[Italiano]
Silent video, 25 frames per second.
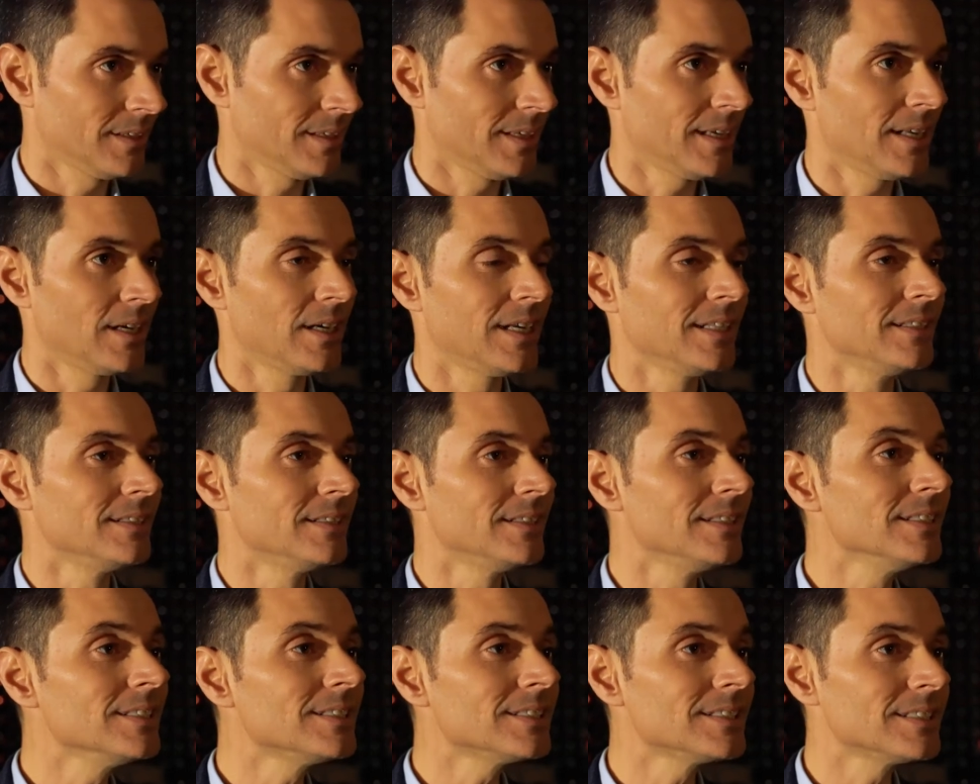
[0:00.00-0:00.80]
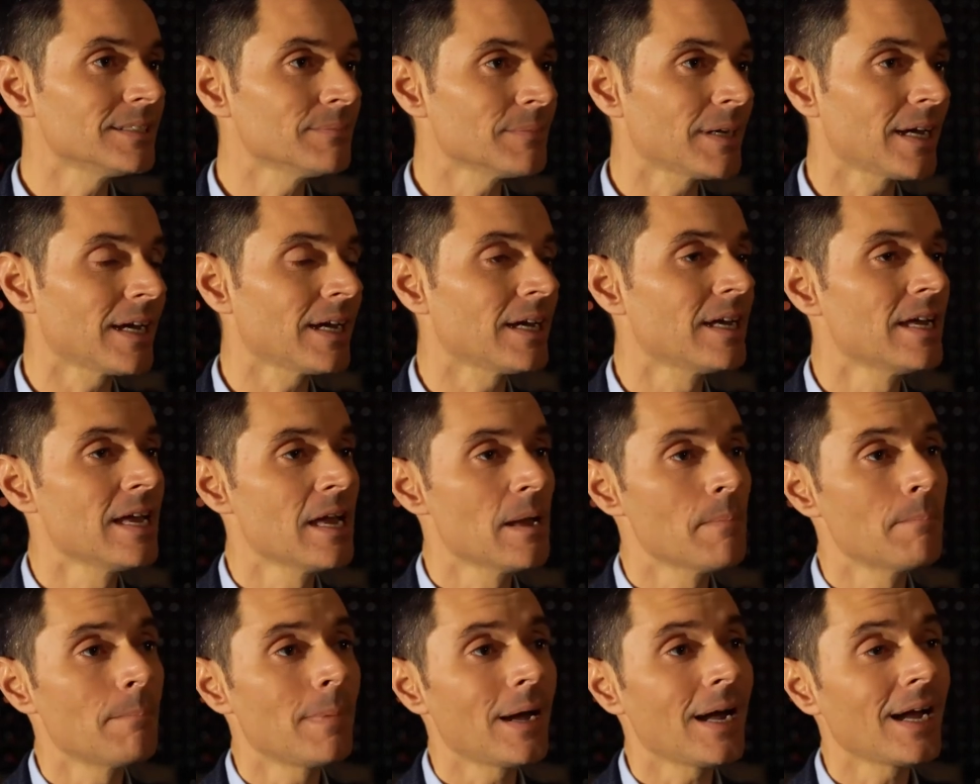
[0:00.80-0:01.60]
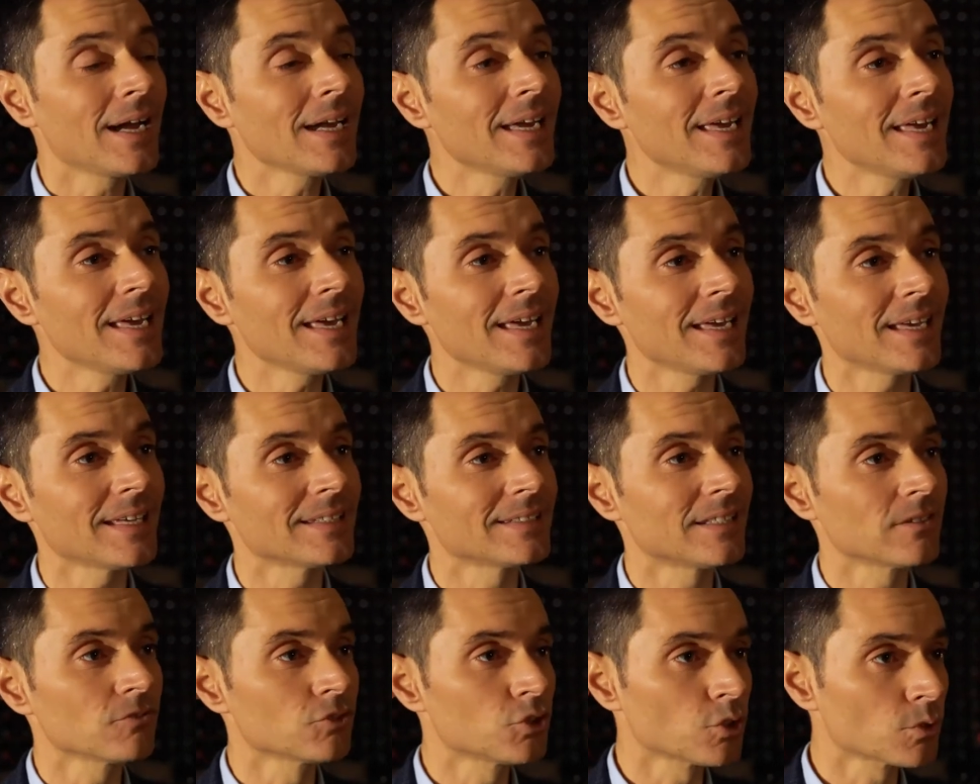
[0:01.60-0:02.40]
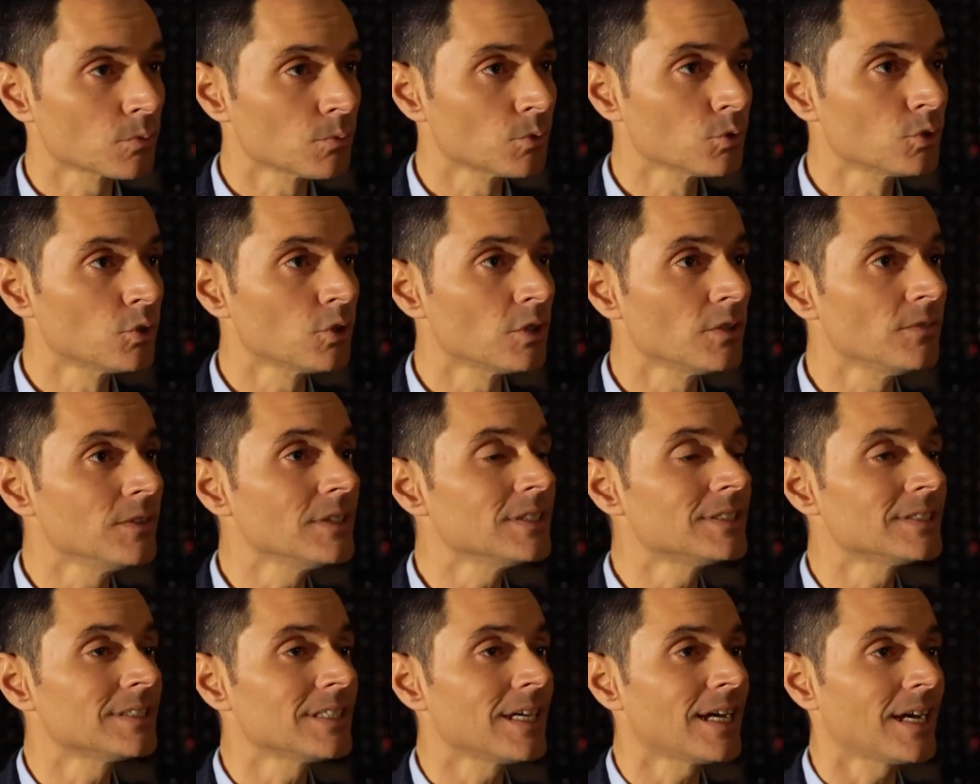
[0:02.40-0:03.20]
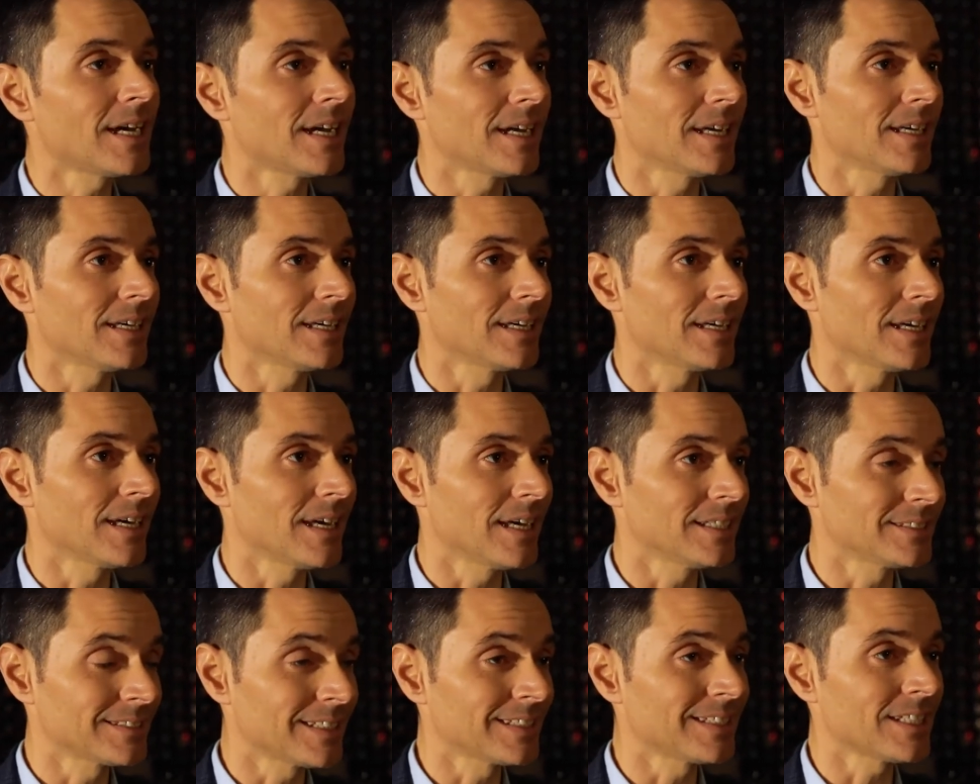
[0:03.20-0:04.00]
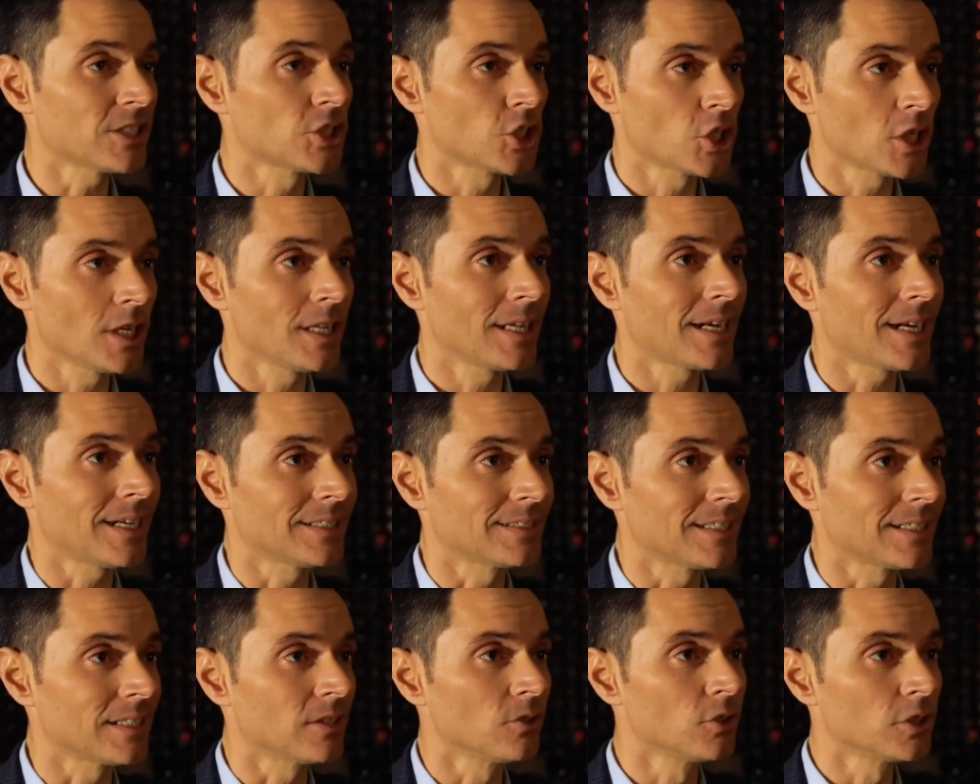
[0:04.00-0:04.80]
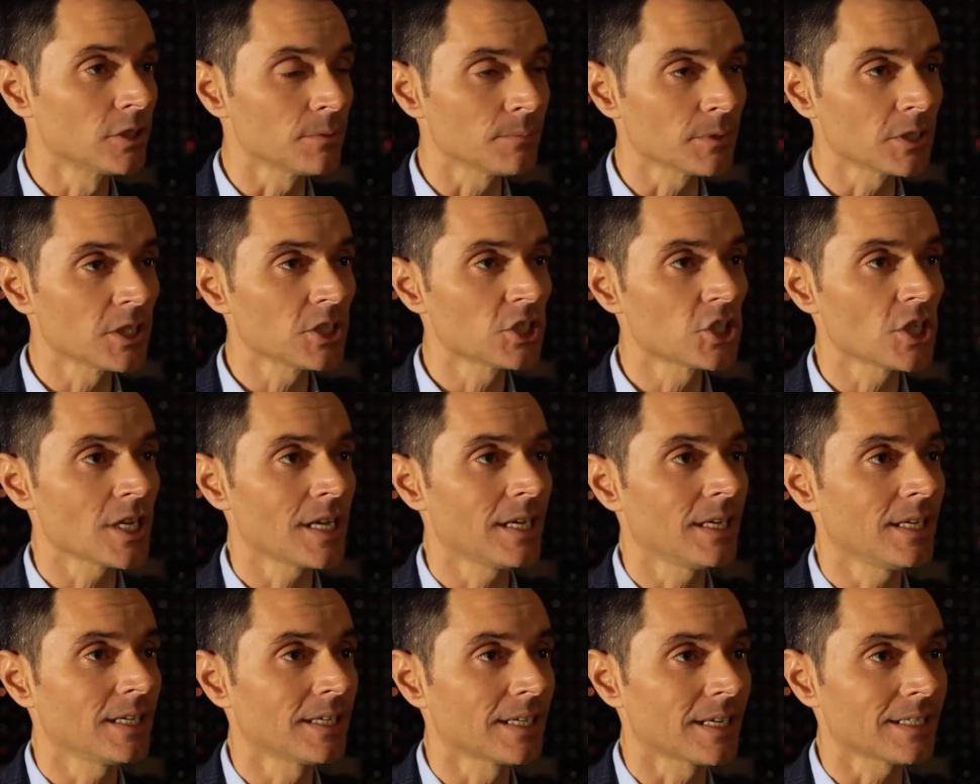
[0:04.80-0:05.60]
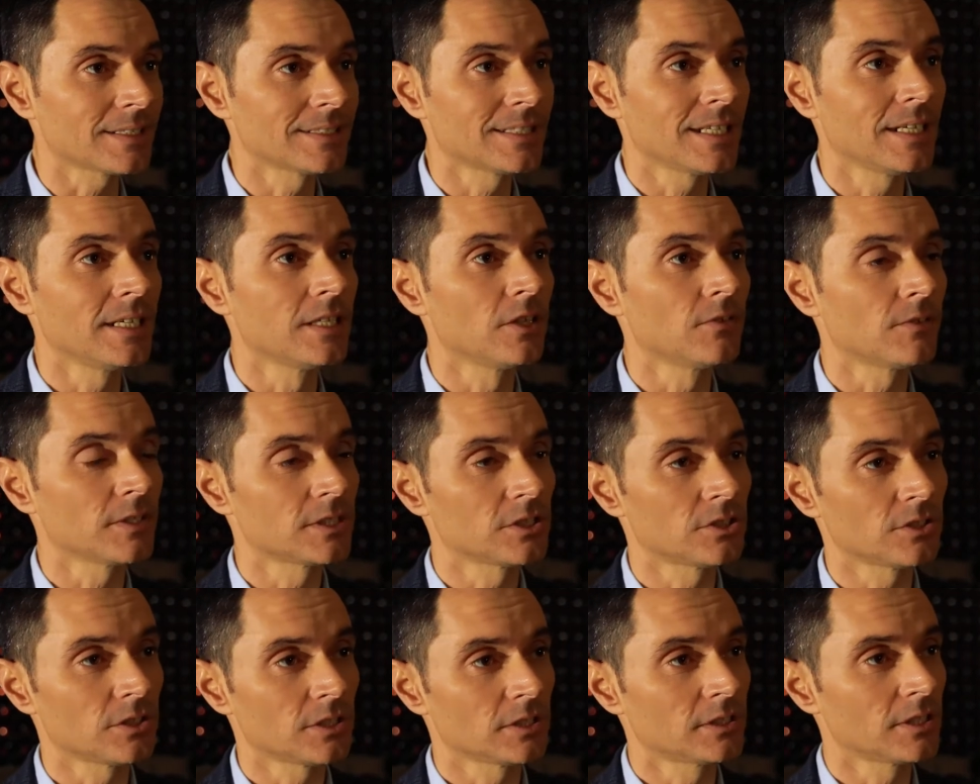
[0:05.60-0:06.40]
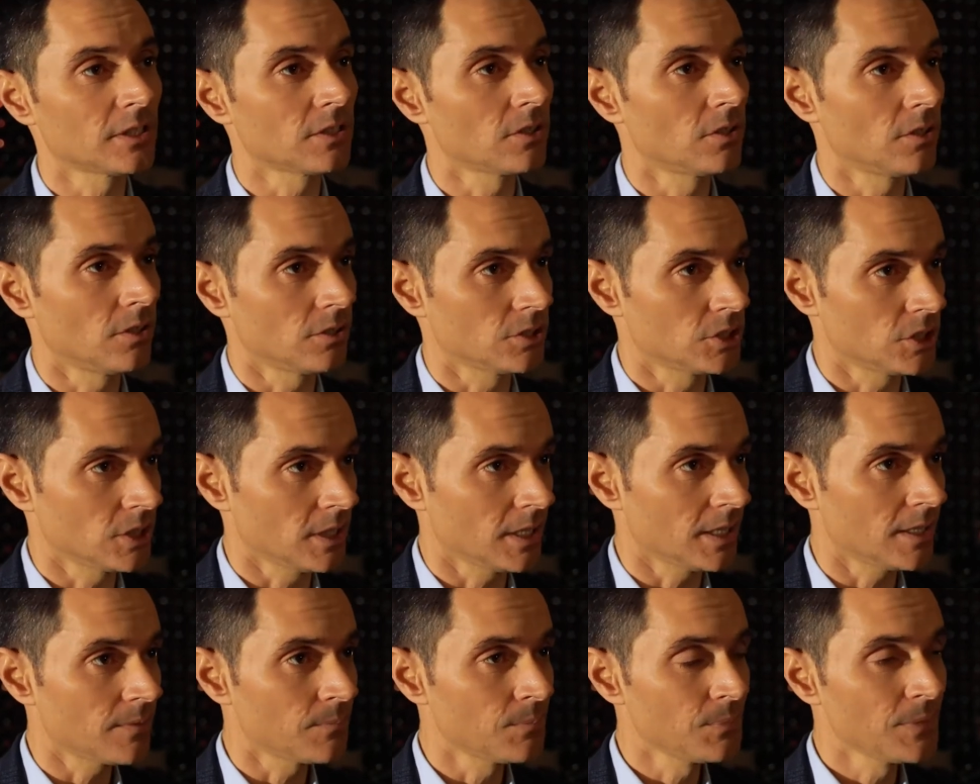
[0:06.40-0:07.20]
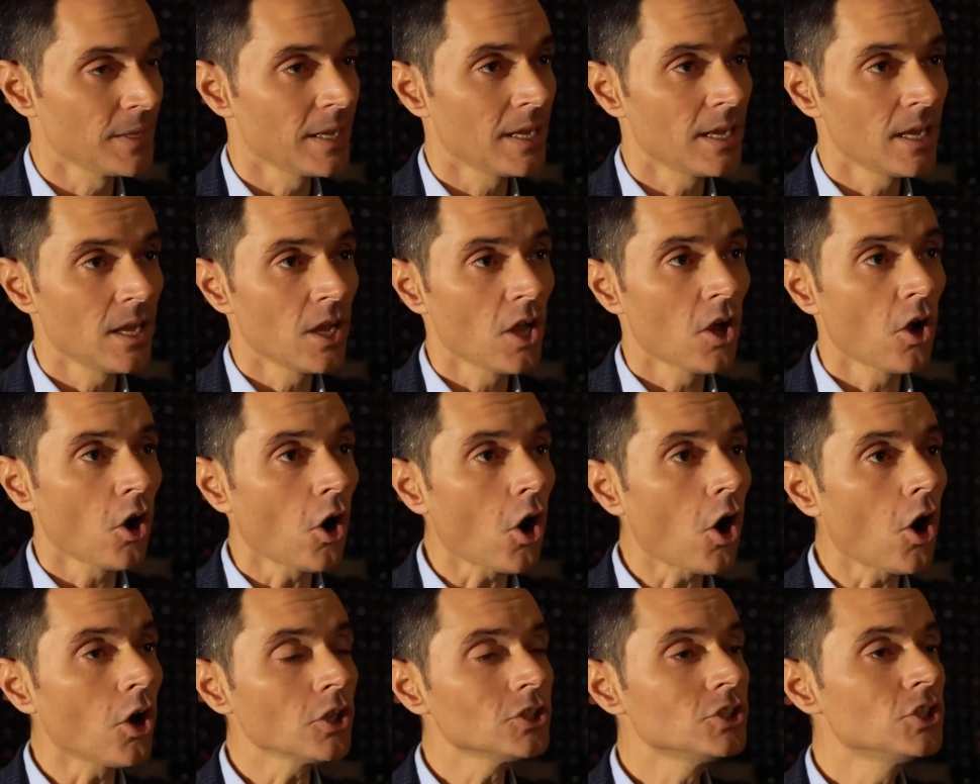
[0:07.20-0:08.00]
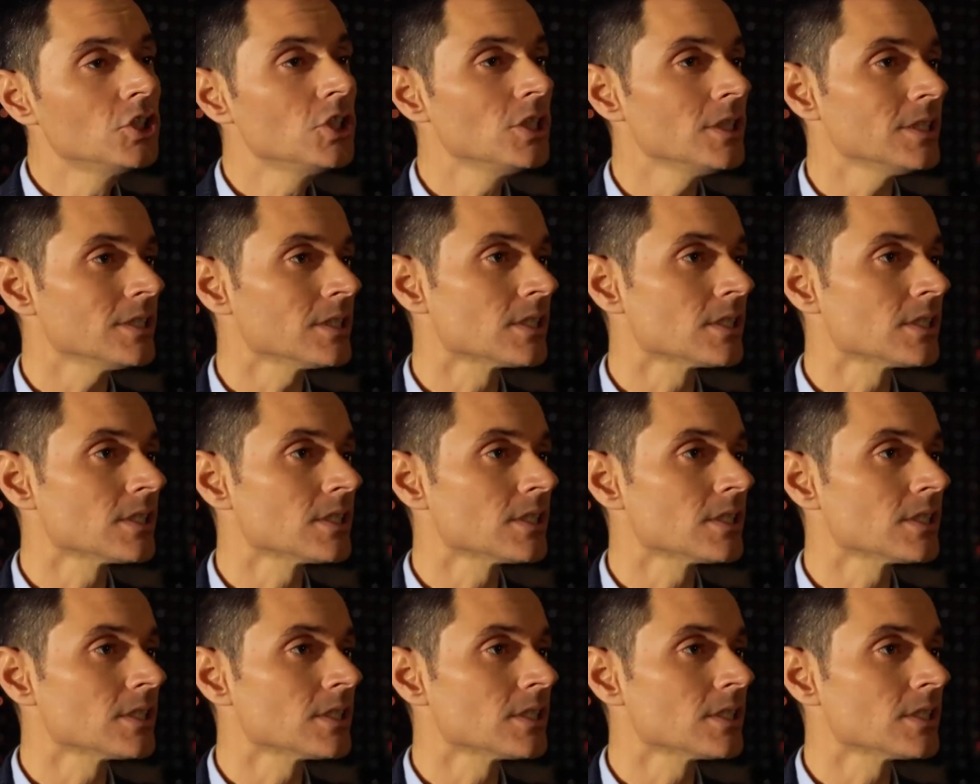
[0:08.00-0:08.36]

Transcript: è lentissima, ma anche da un certo punto di vista eh, è stata accelerata negli ultimi decenni grazie all'innovazione tecnologica. Oggi